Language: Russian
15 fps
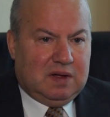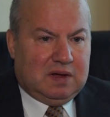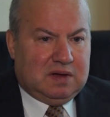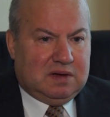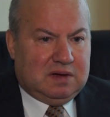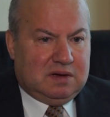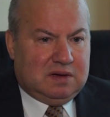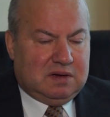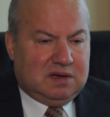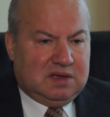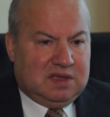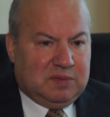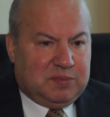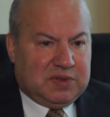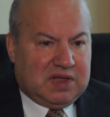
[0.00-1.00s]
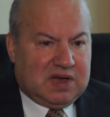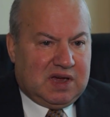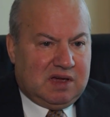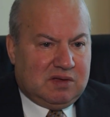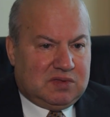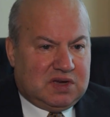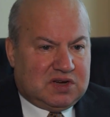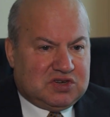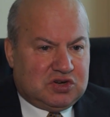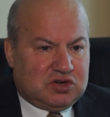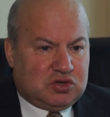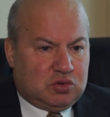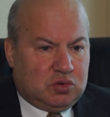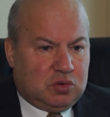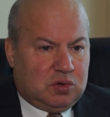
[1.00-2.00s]
Я полагаю также,
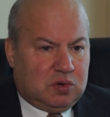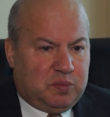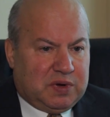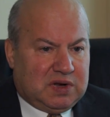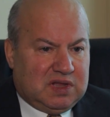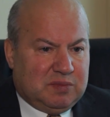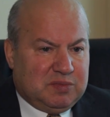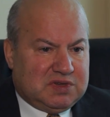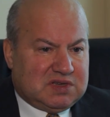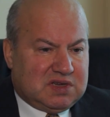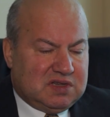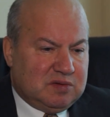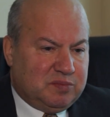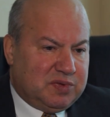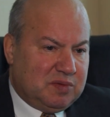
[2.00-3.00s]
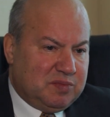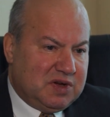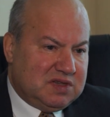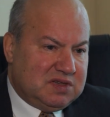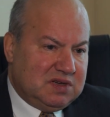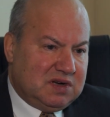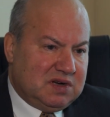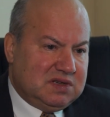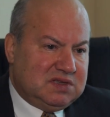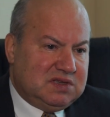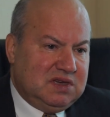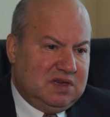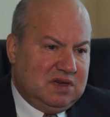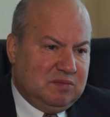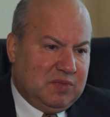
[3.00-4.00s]
что парламентская дипломатия
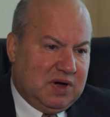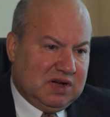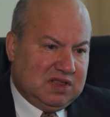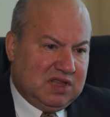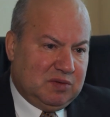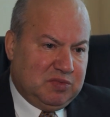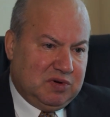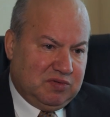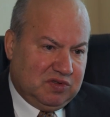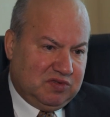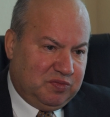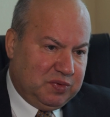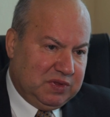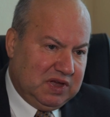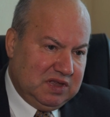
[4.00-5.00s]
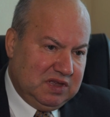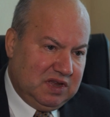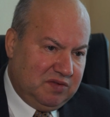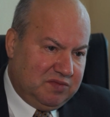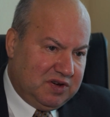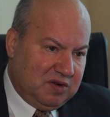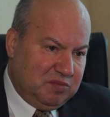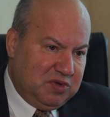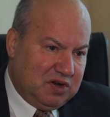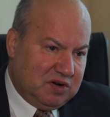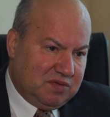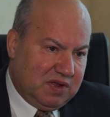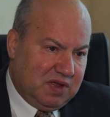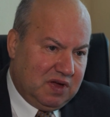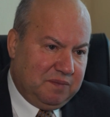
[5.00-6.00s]
России могла бы вот в плане
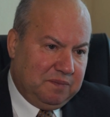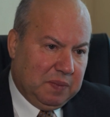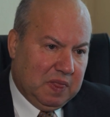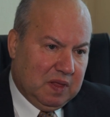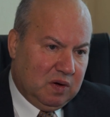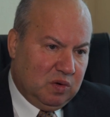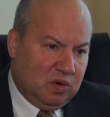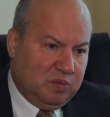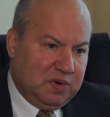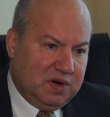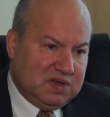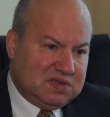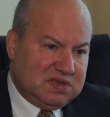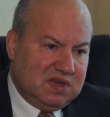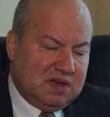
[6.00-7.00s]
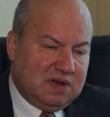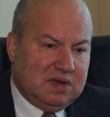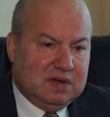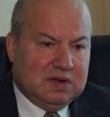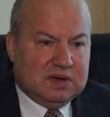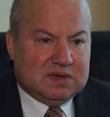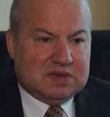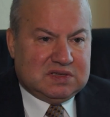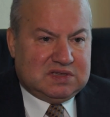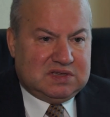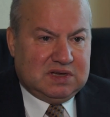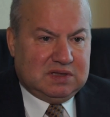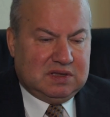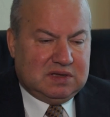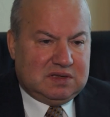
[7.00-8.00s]
реформирования ОБСЕ
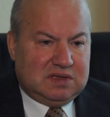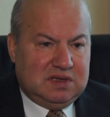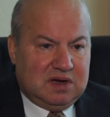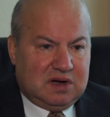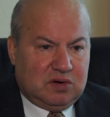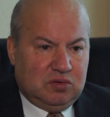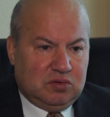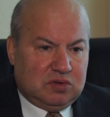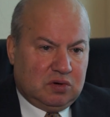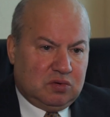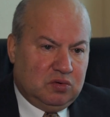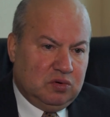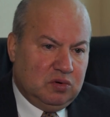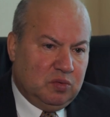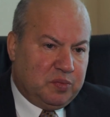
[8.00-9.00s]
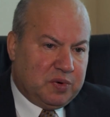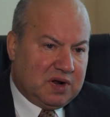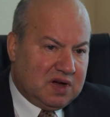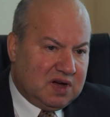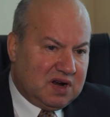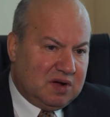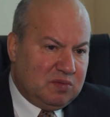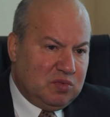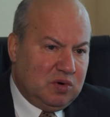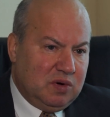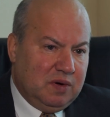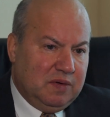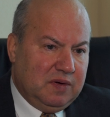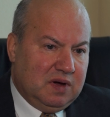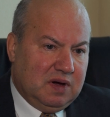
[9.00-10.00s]
сделать некую такую
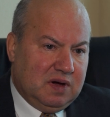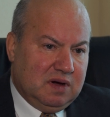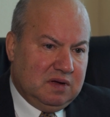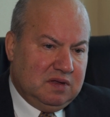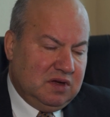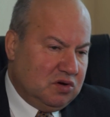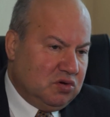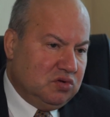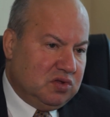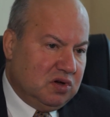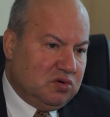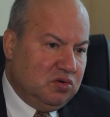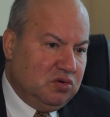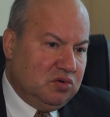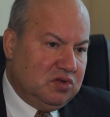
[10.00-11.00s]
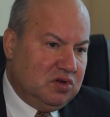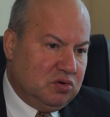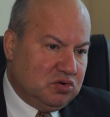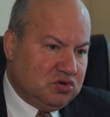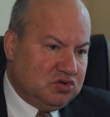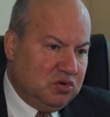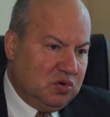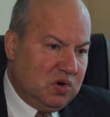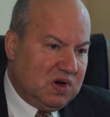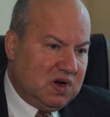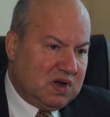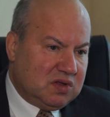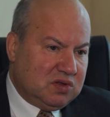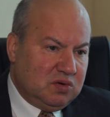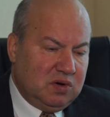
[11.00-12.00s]
программу Э, некую такую дорожную
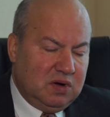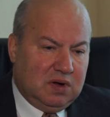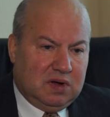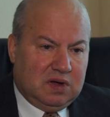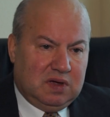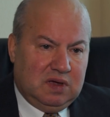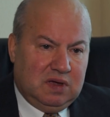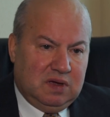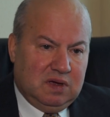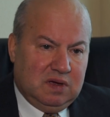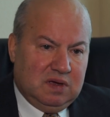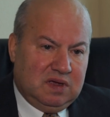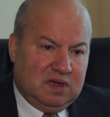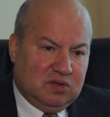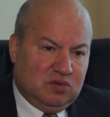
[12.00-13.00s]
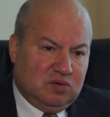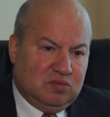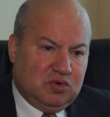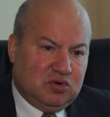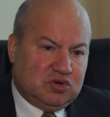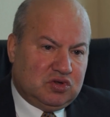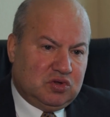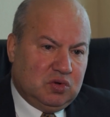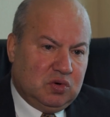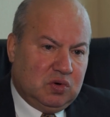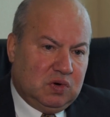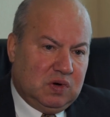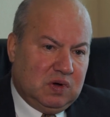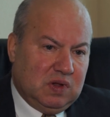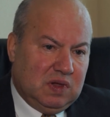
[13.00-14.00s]
карту. И я думаю,
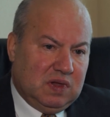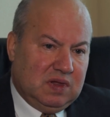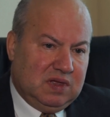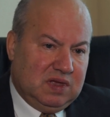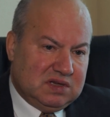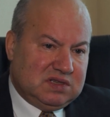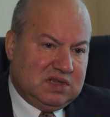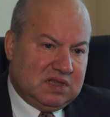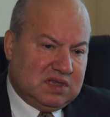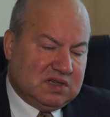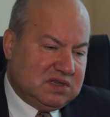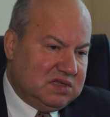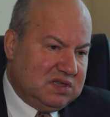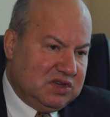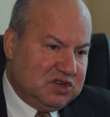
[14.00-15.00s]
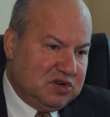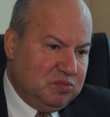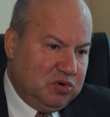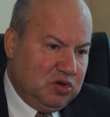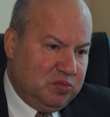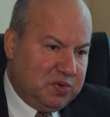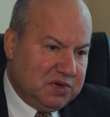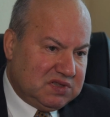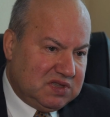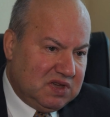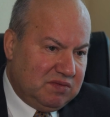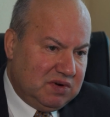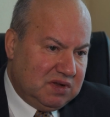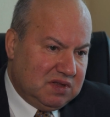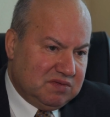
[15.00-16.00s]
что если эта задача будет
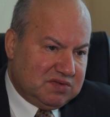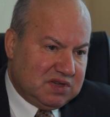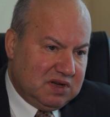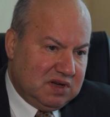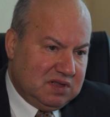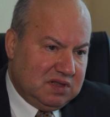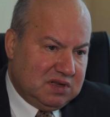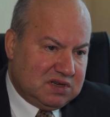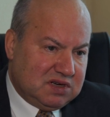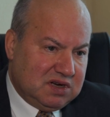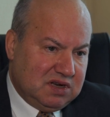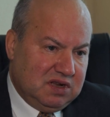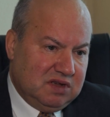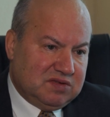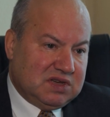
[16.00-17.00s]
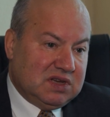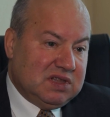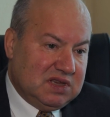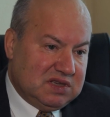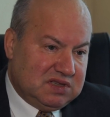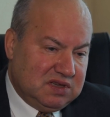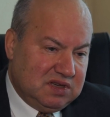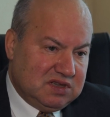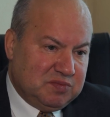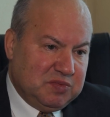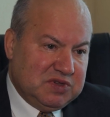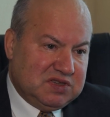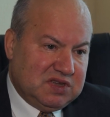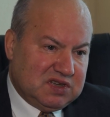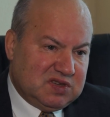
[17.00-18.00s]
поставлена в соглашении, в согласии с
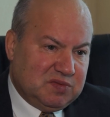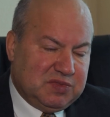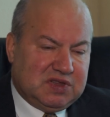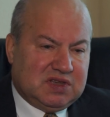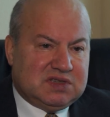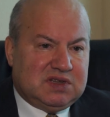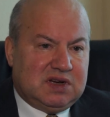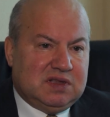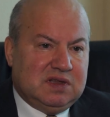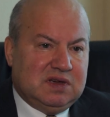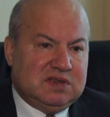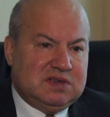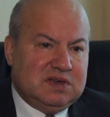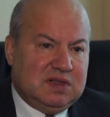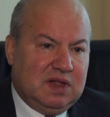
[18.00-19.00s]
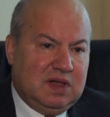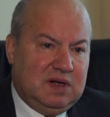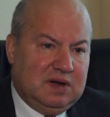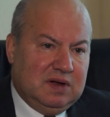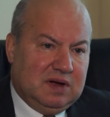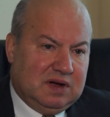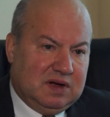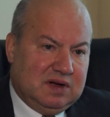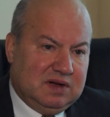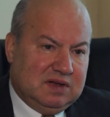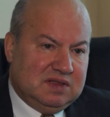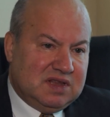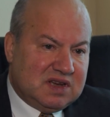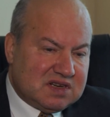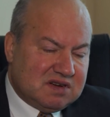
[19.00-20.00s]
Министерством иностранных дел, э,
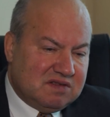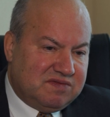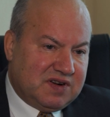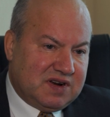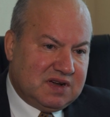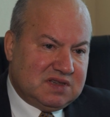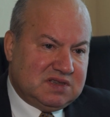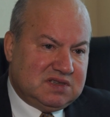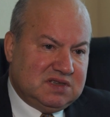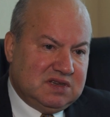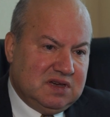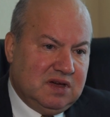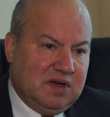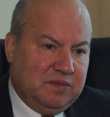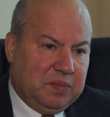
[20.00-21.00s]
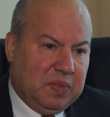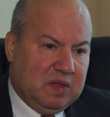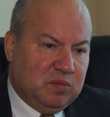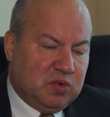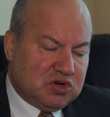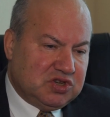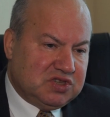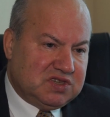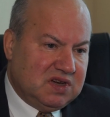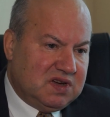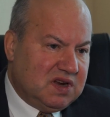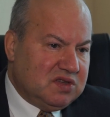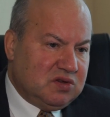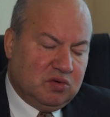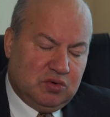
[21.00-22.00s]
наша фракция может
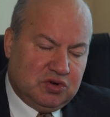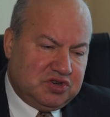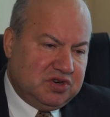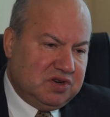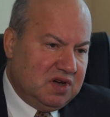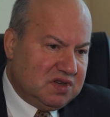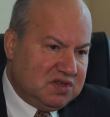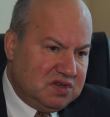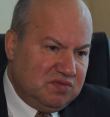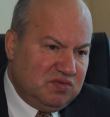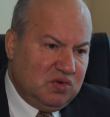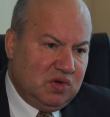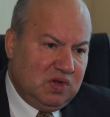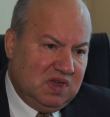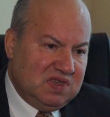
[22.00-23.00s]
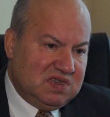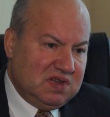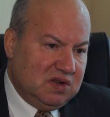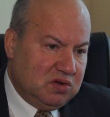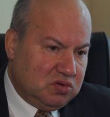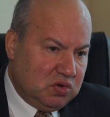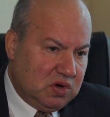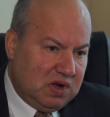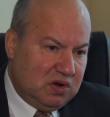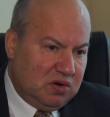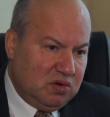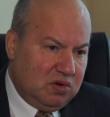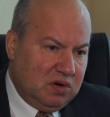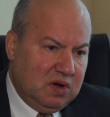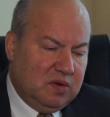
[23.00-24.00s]
сыграть очень активную
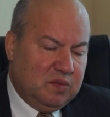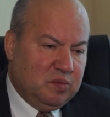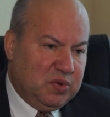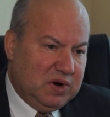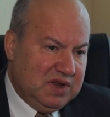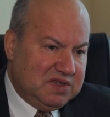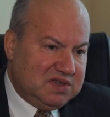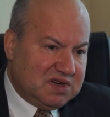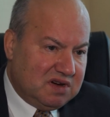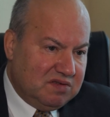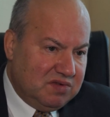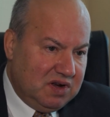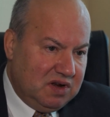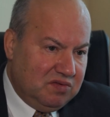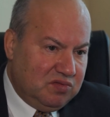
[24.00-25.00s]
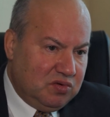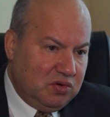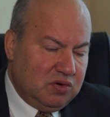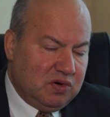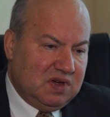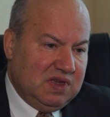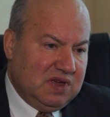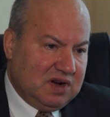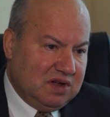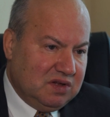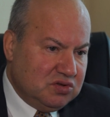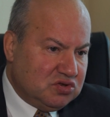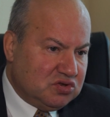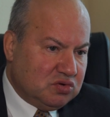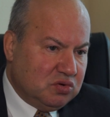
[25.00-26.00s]
интеллектуальную, политико-волевую и
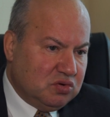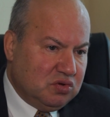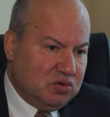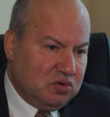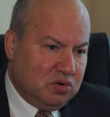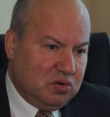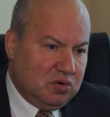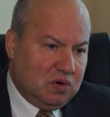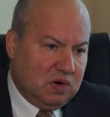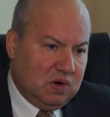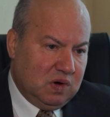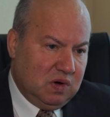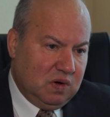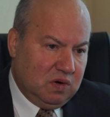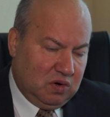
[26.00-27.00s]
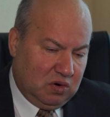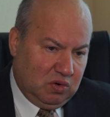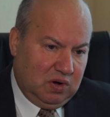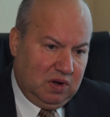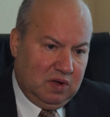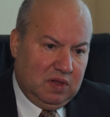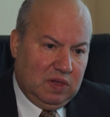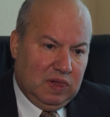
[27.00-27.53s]
организационную э, роль.